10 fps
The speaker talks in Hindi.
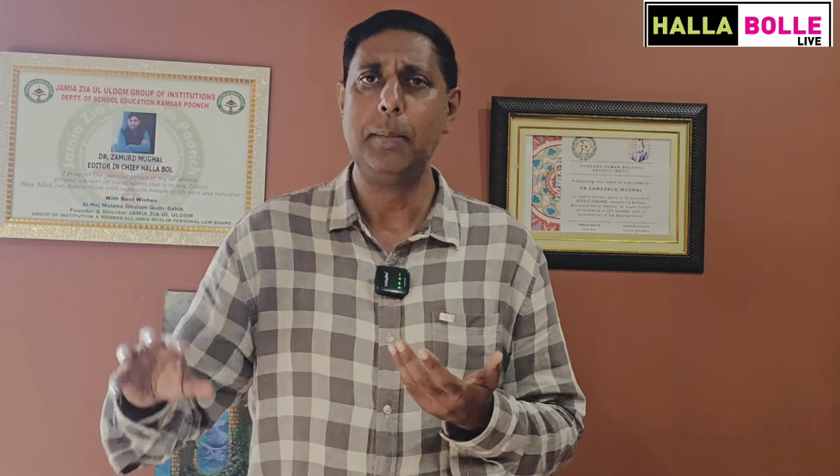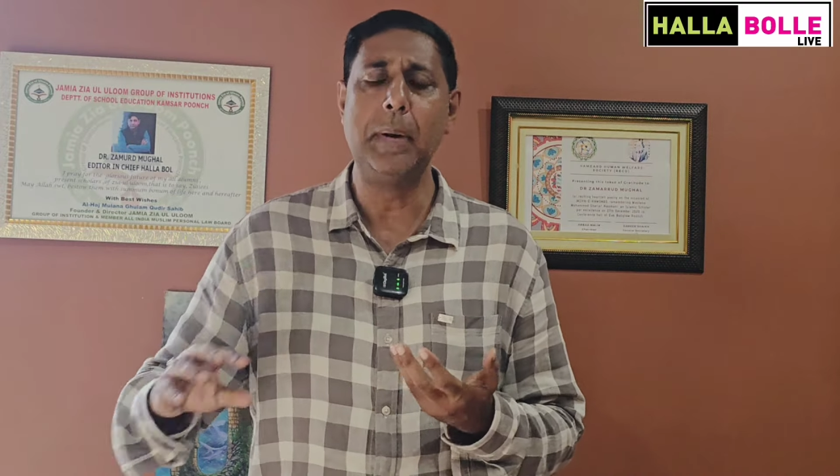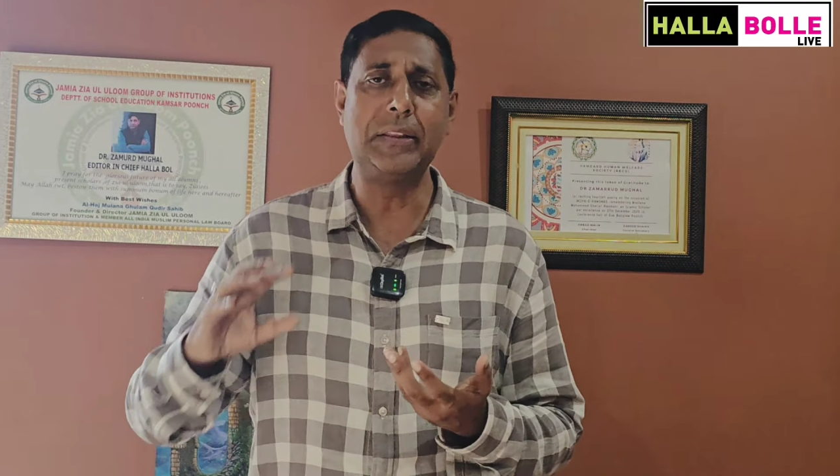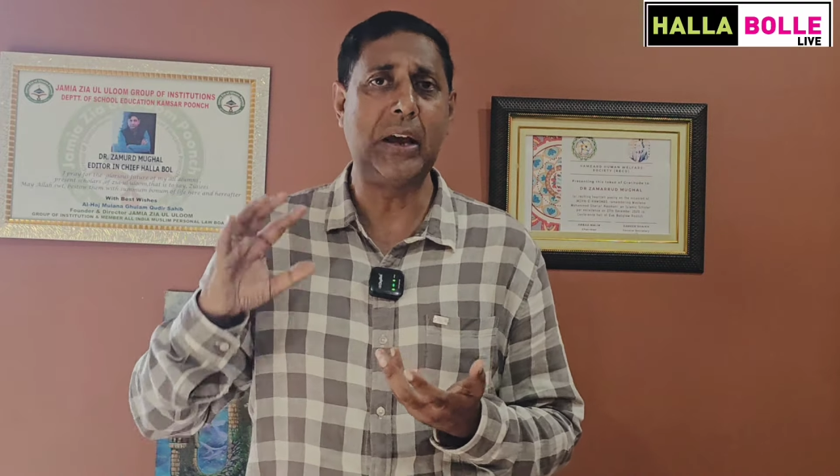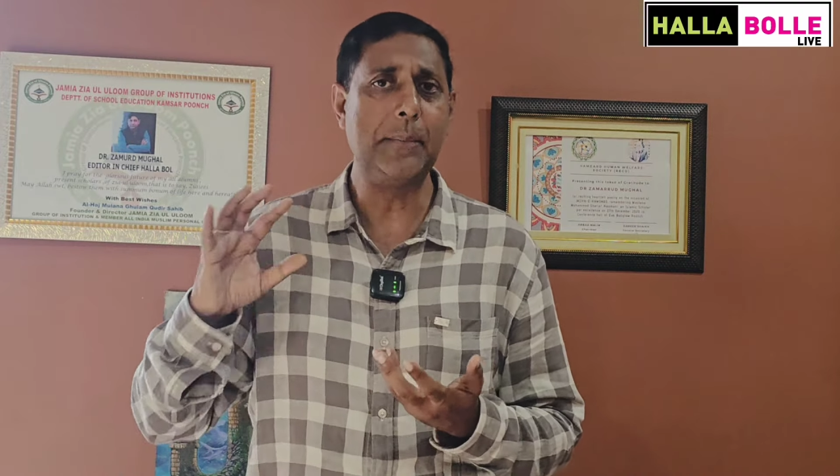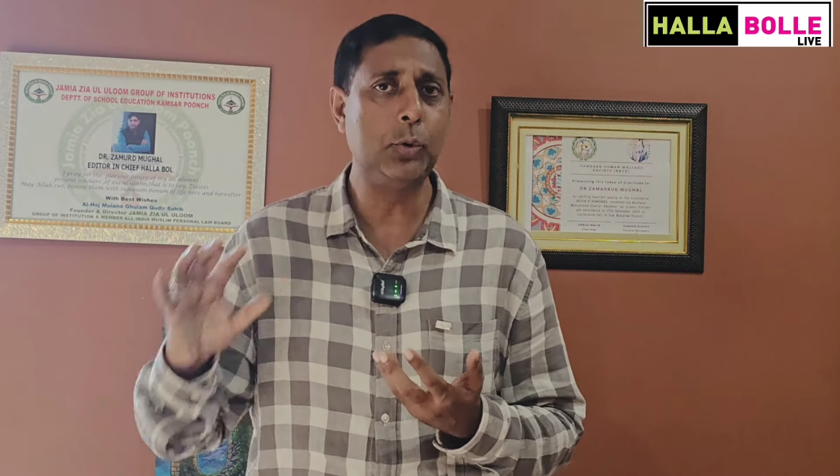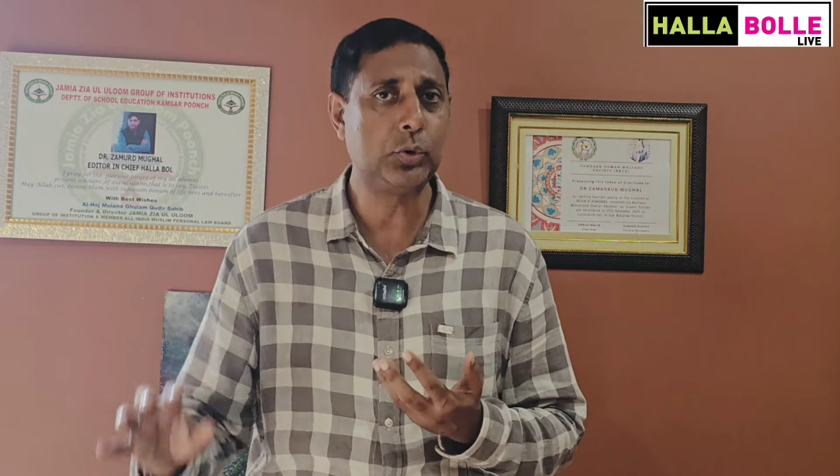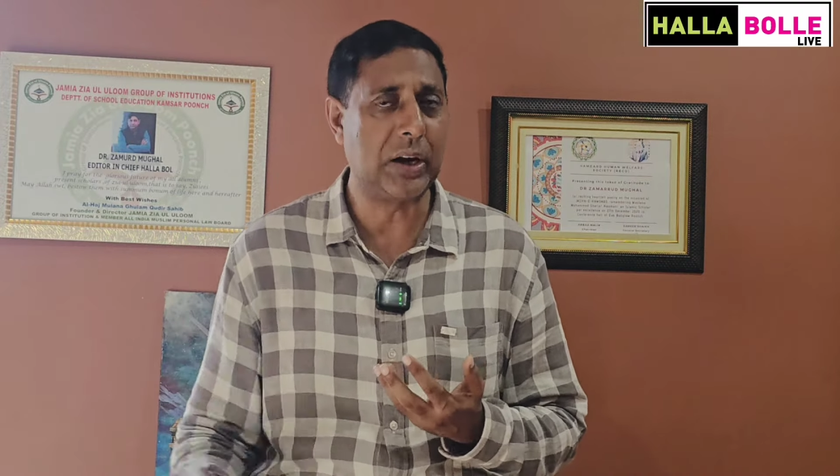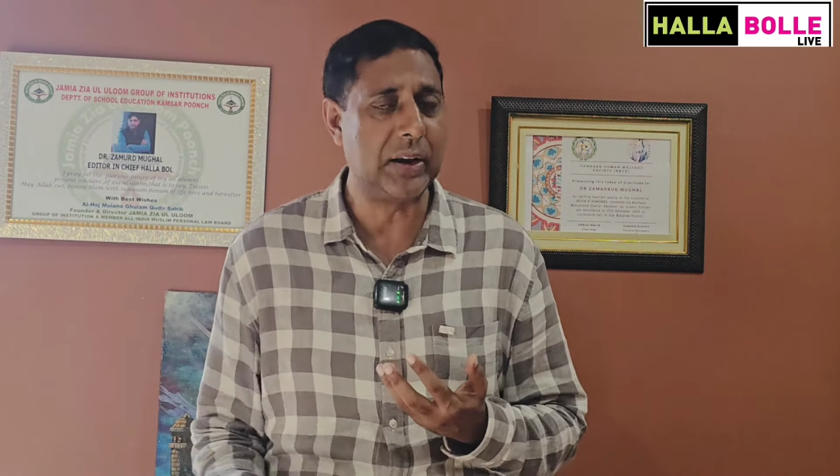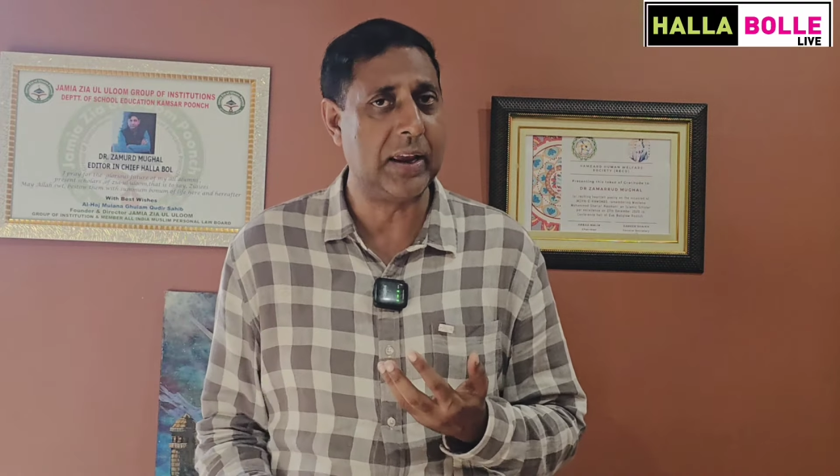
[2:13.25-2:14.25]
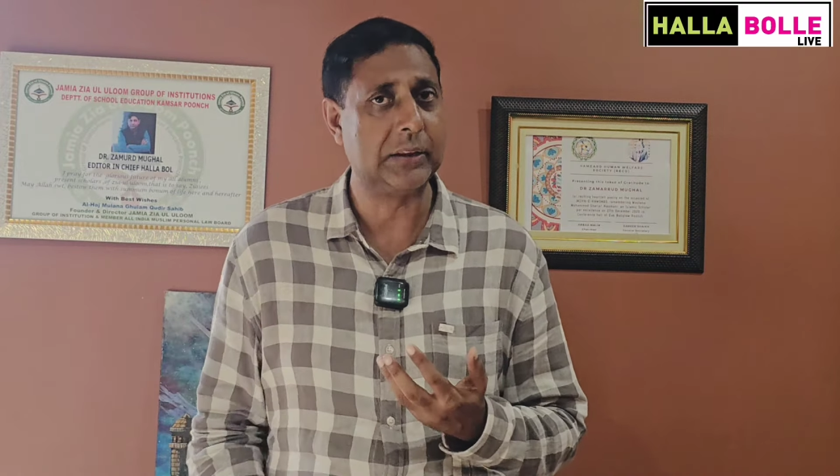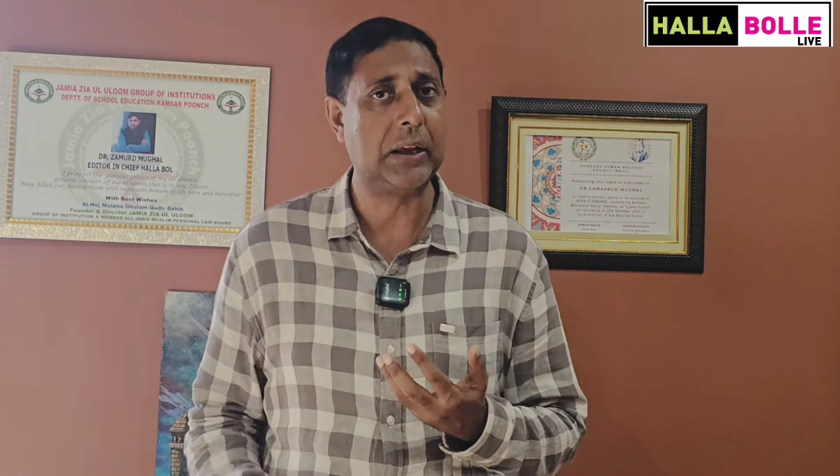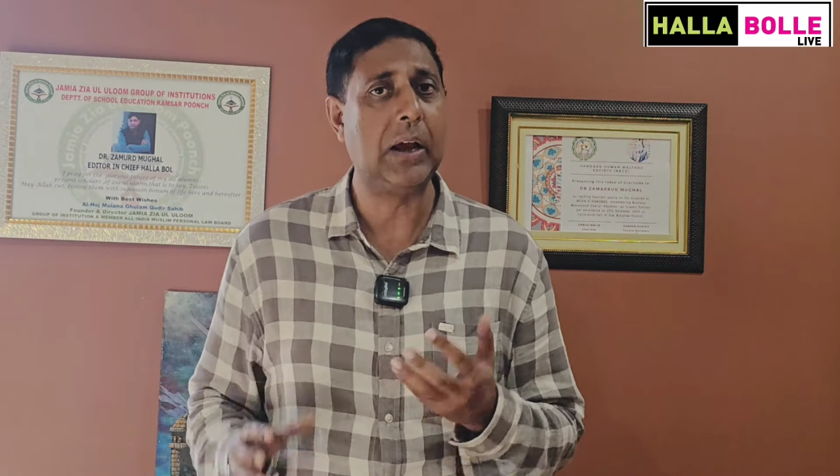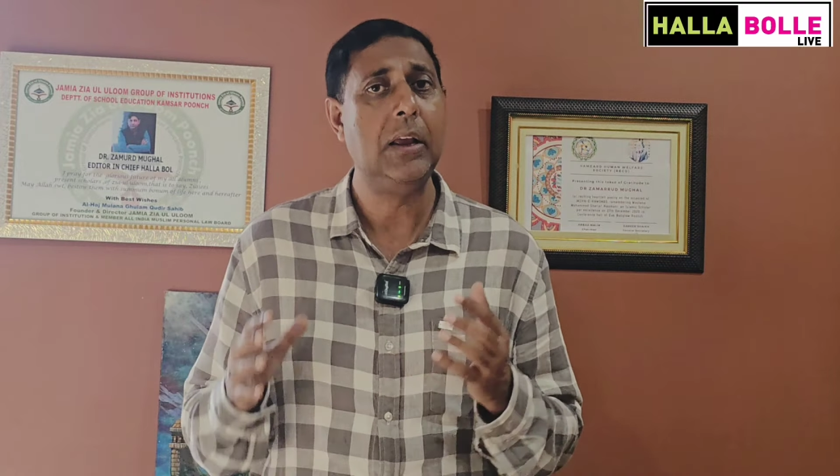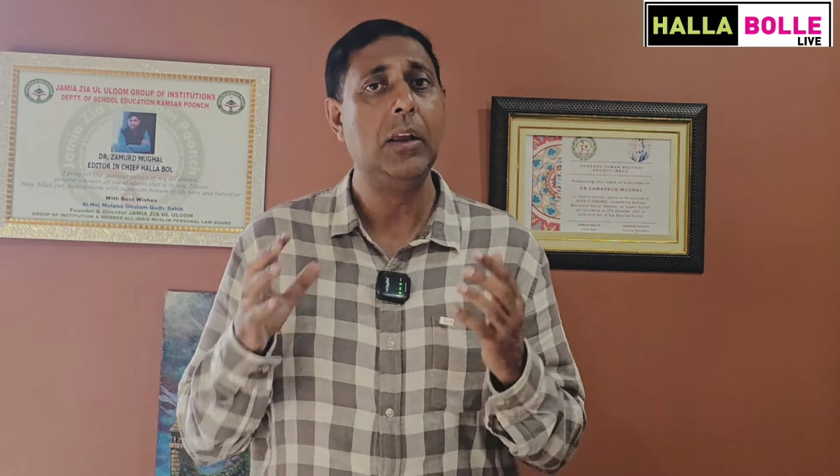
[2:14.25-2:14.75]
मैदान में उतरा गया था